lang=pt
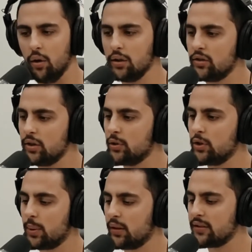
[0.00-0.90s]
Outro Sim. tipo
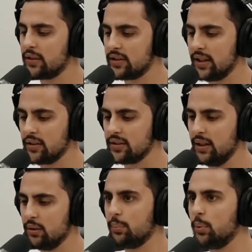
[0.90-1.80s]
de prova social
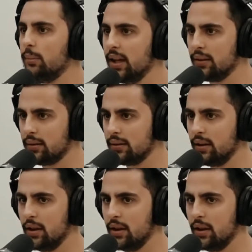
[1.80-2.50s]
seria um depoimento.